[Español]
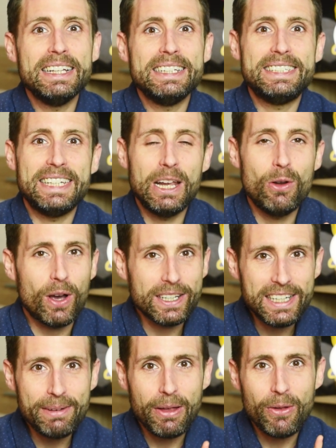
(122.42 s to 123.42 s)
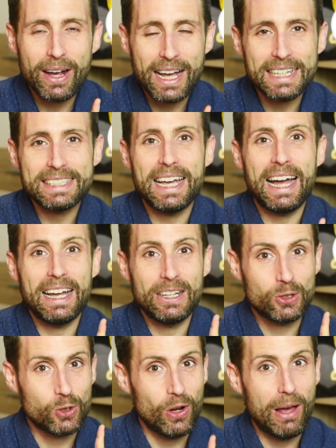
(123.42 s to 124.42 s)
Si lo has llevado a casa
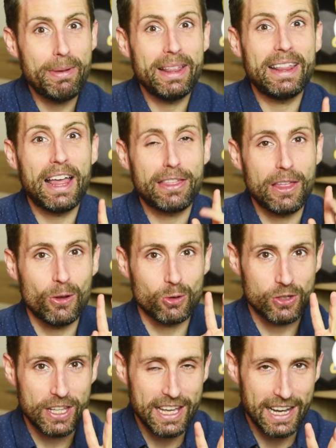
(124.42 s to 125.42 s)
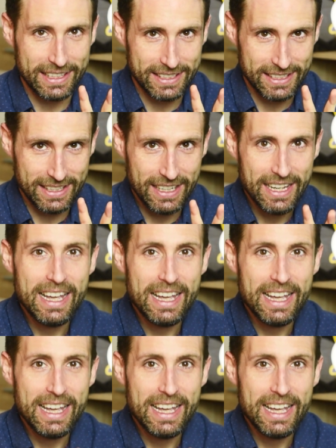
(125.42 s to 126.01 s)
solamente hace dos días